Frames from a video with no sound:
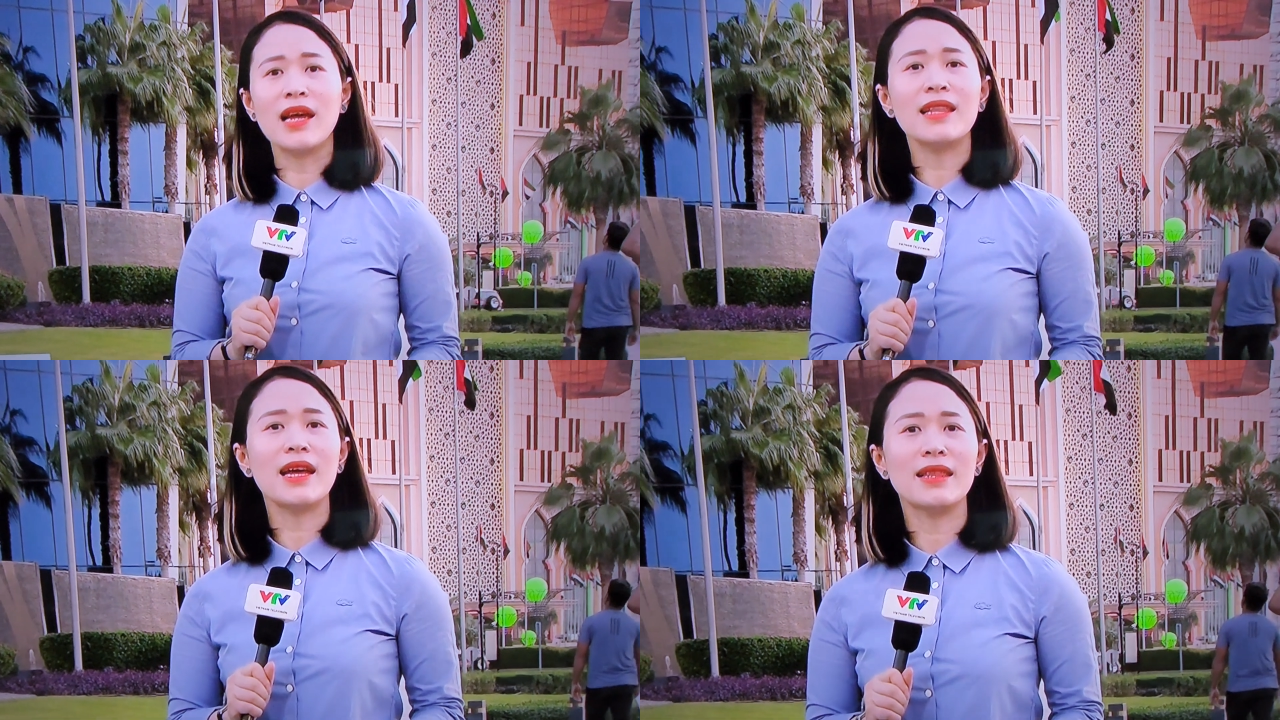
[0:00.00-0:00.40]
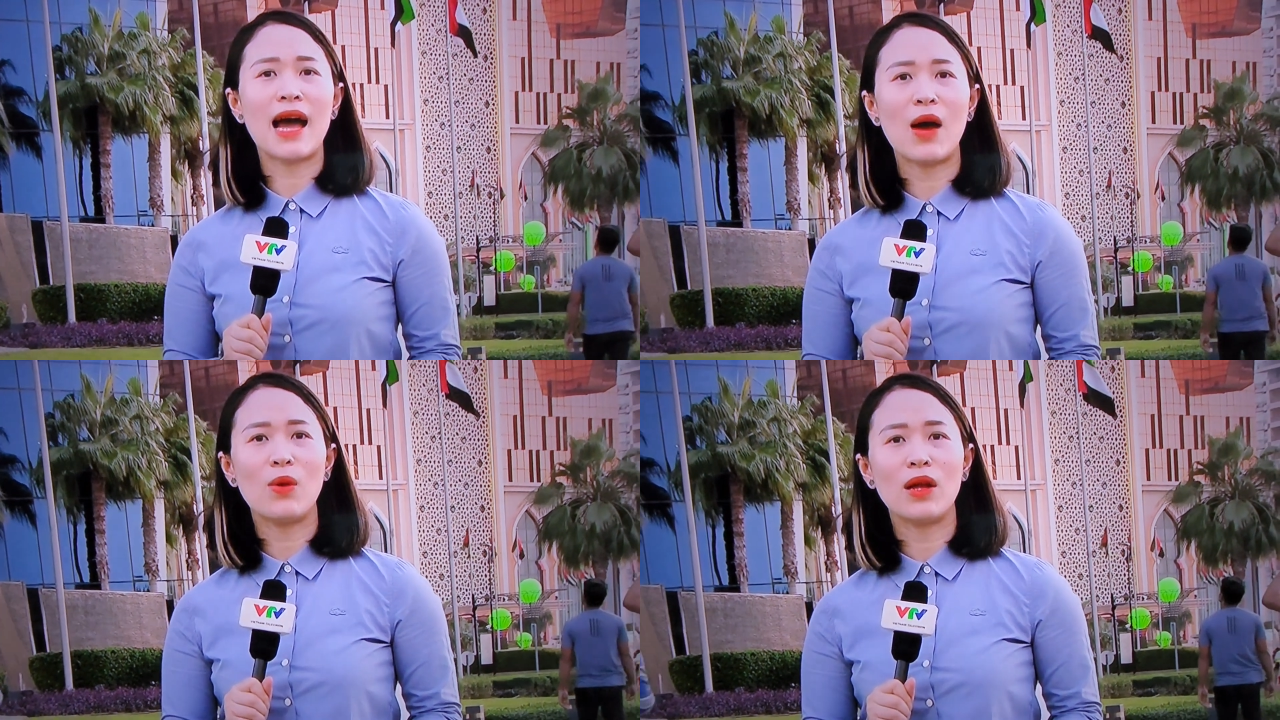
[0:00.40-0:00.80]
lấy thể
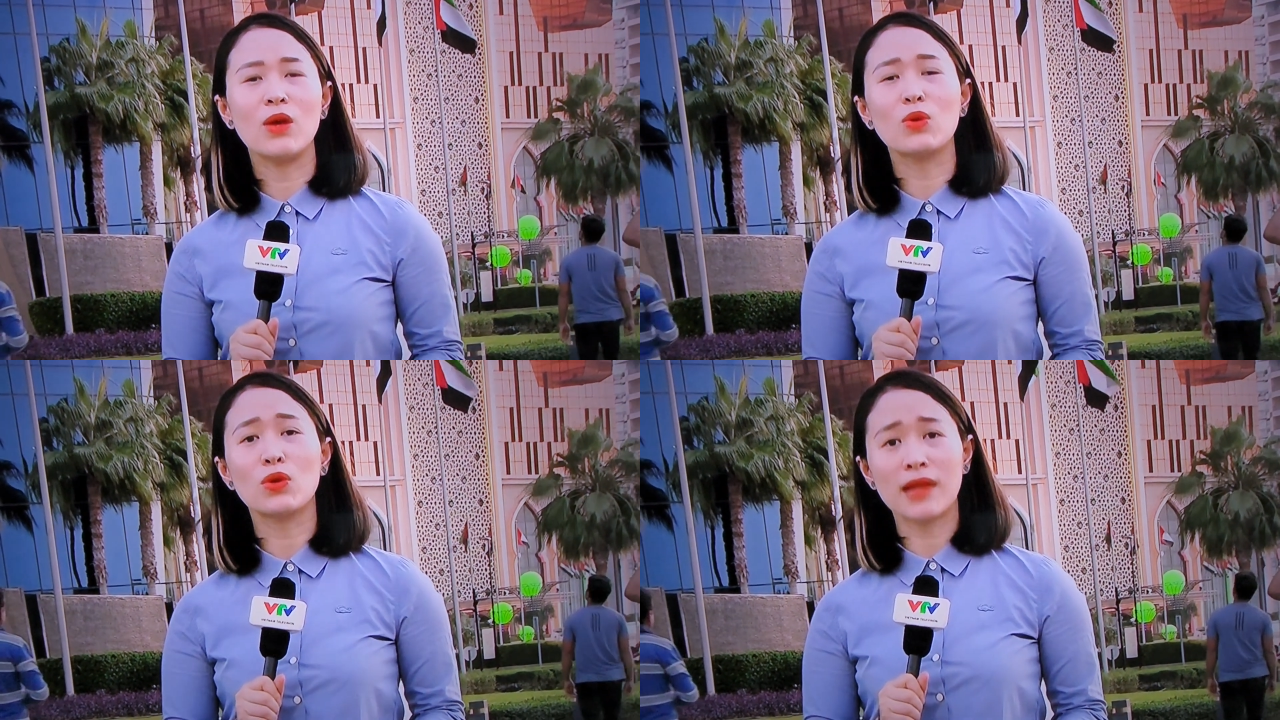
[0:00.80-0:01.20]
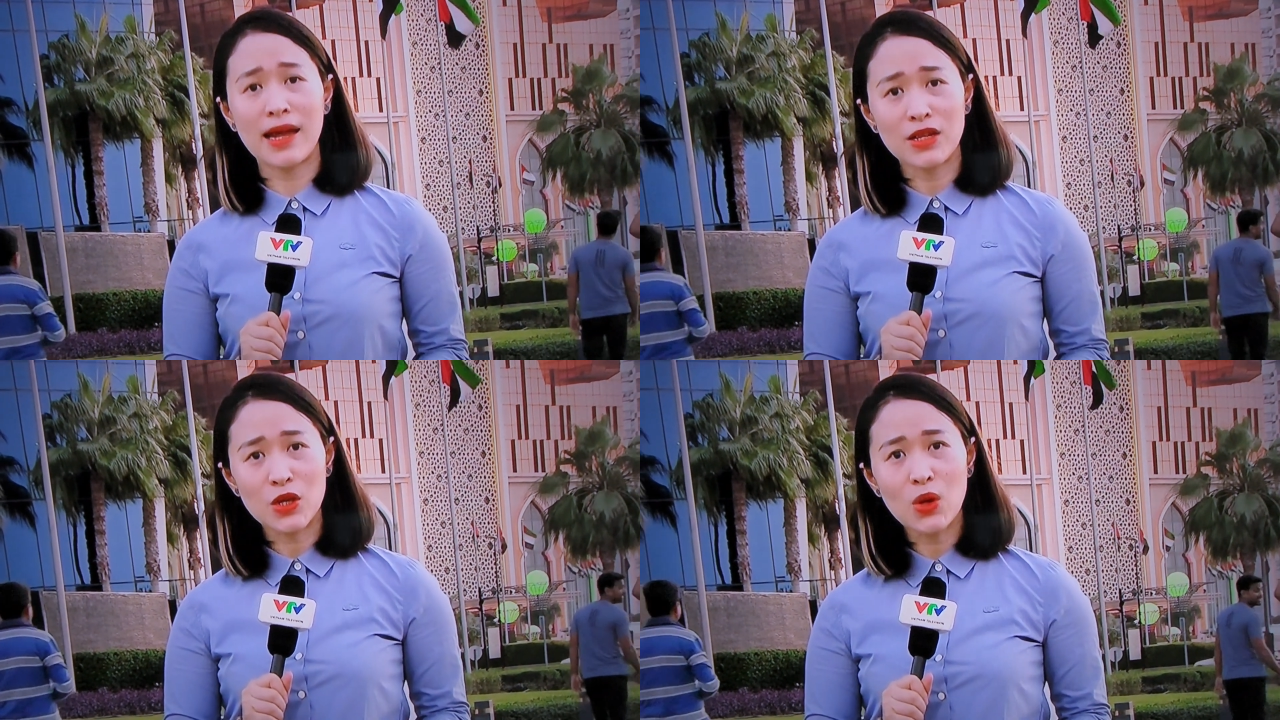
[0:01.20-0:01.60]
thao là yếu tố
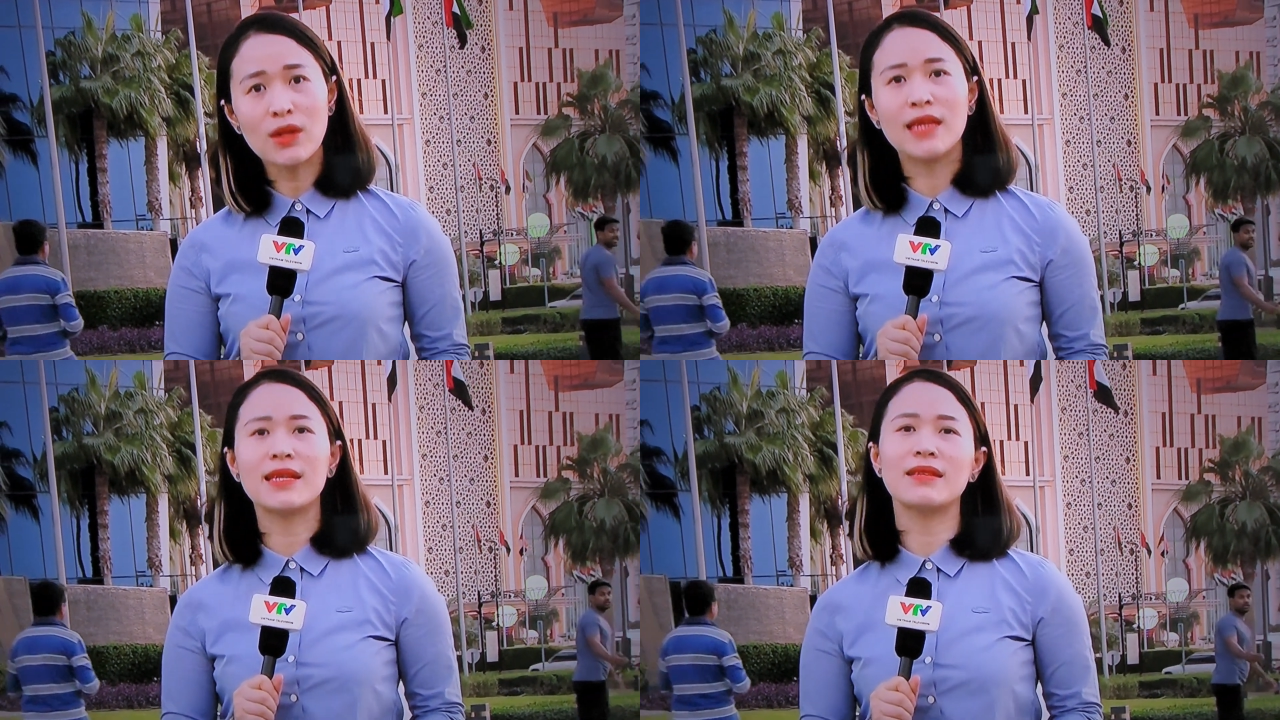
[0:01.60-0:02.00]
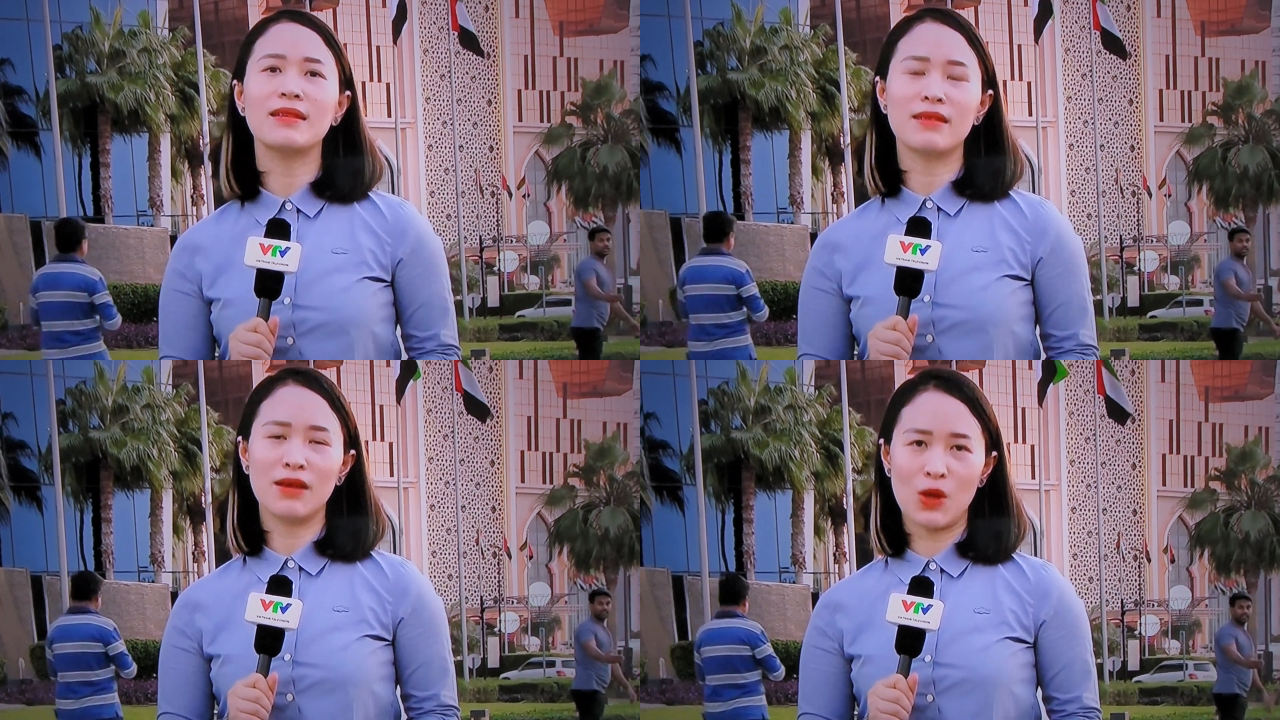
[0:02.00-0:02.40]
then chốt để xây
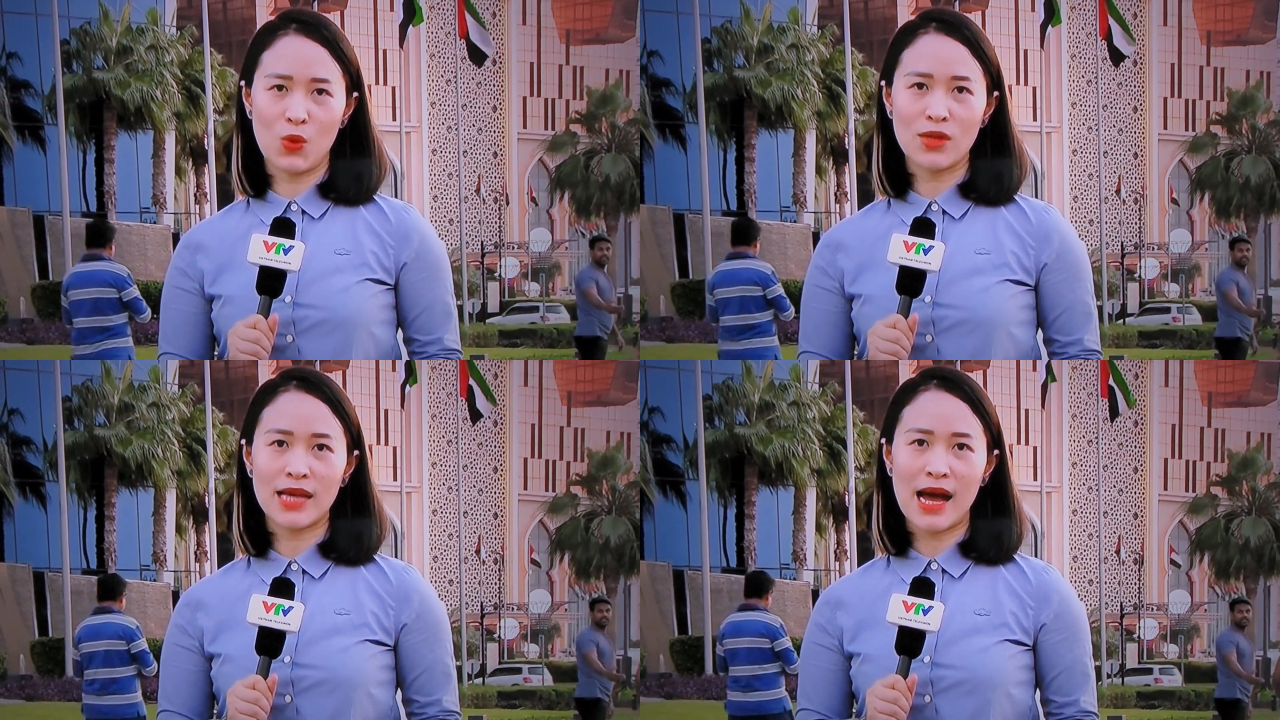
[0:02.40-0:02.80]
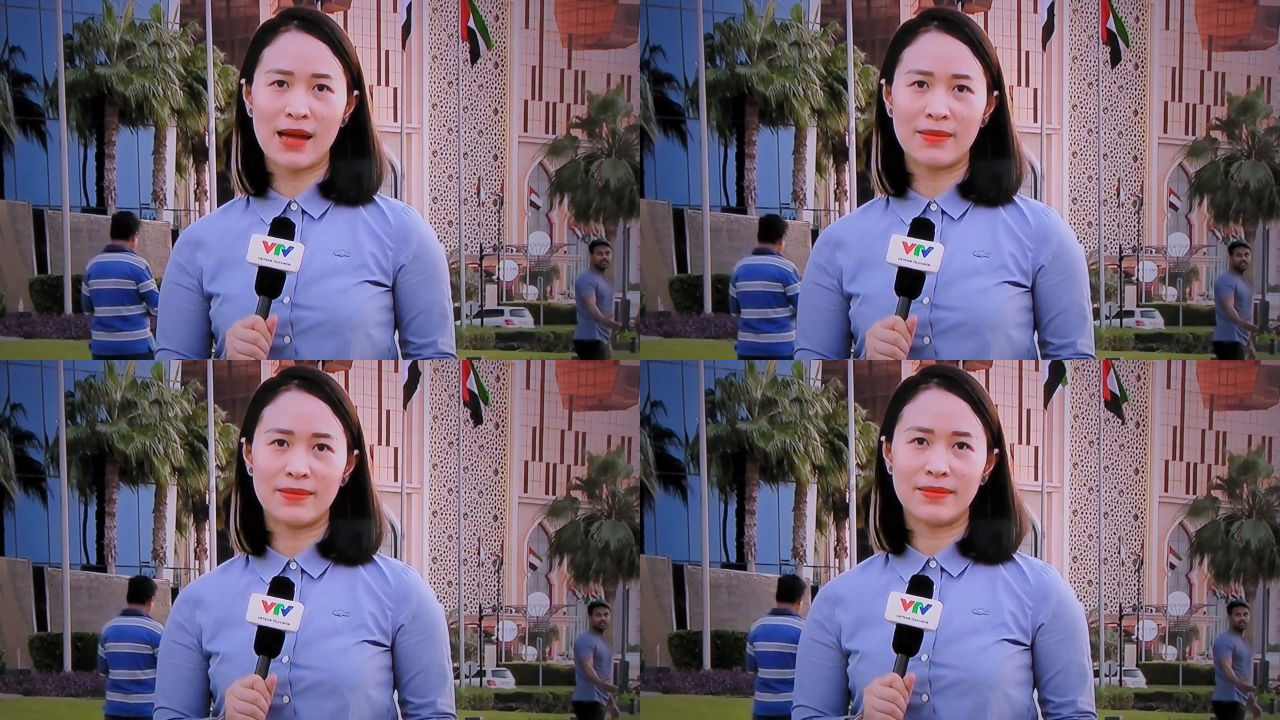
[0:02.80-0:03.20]
dựng thương hiệu quốc gia.